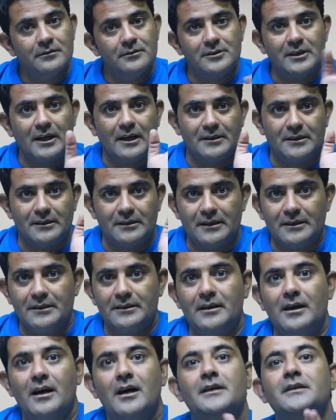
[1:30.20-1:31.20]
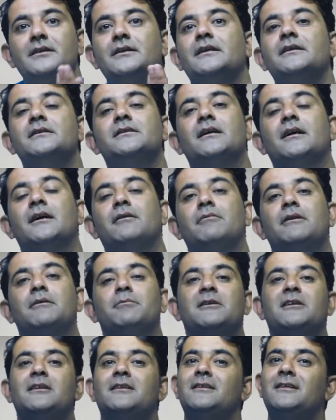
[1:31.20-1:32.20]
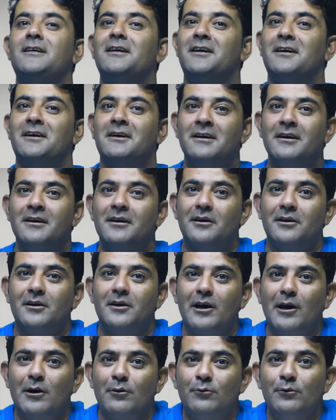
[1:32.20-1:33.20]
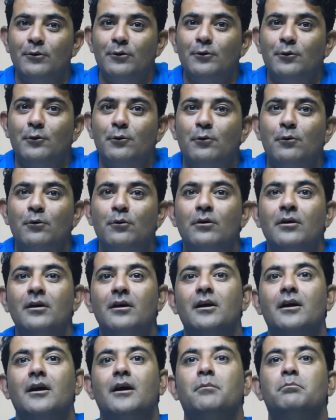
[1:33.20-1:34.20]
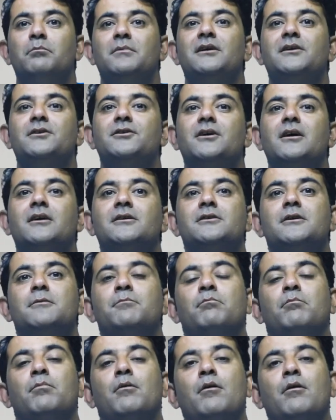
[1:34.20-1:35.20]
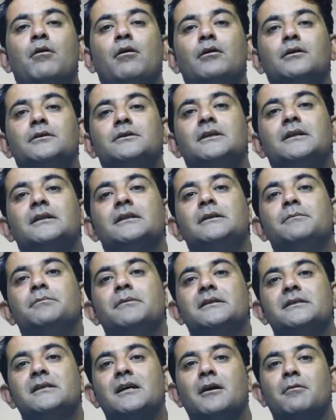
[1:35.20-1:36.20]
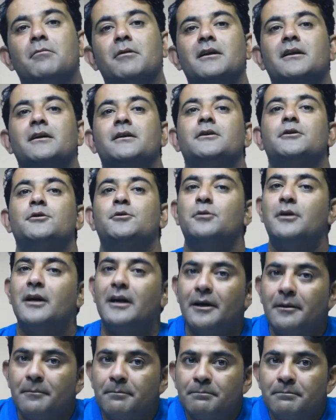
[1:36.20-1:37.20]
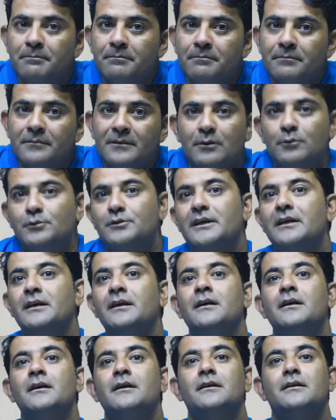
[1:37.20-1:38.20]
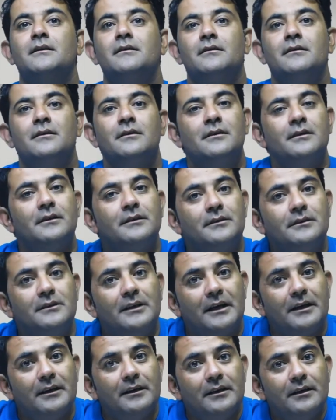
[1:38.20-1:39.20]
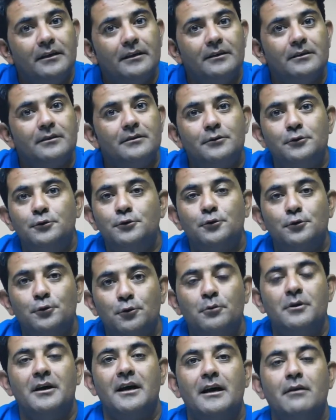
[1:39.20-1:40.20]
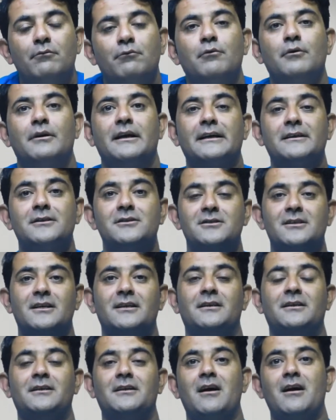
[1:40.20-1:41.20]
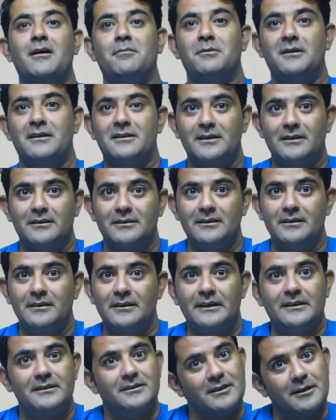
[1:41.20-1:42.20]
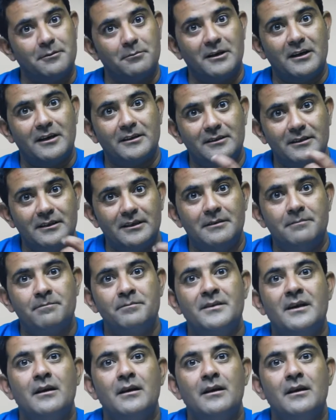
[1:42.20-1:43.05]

चला जाता है कहानी यहीं से करवट बदलती है राहुल को हमेशा से बहुत जल्दी पैसा कमाने की धुन है उसे यही जो धुन है वो गैंगस्टर की राह पर ले जाती है गैंगस्टर बनाती है